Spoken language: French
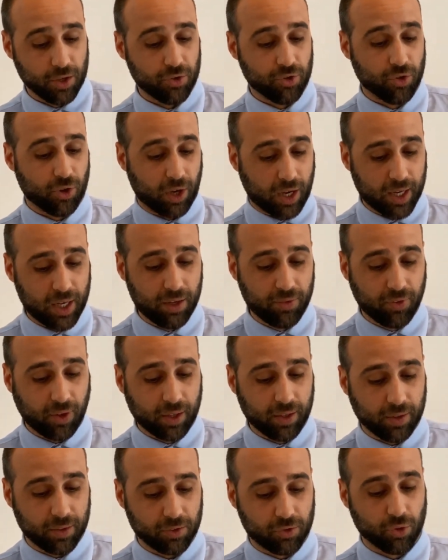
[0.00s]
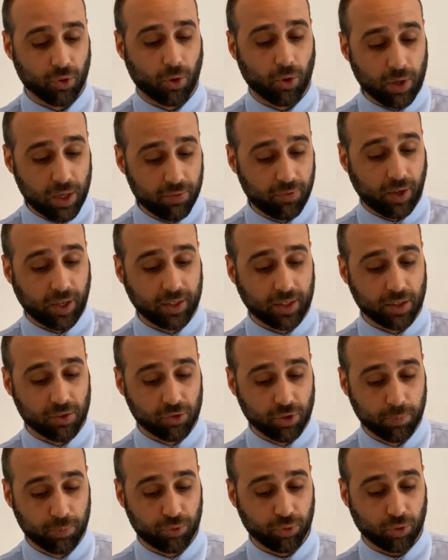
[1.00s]
Je, relèverai, je relèverai tes
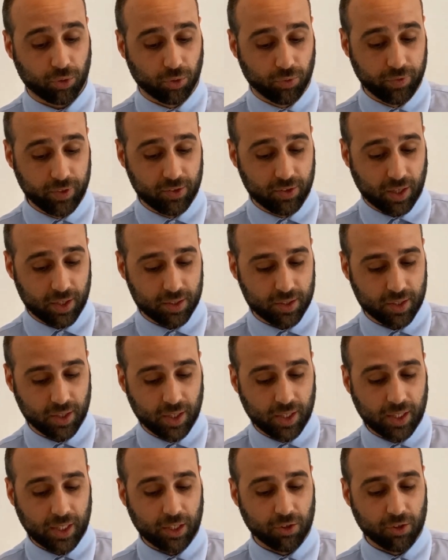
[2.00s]
jupes sur ton visage,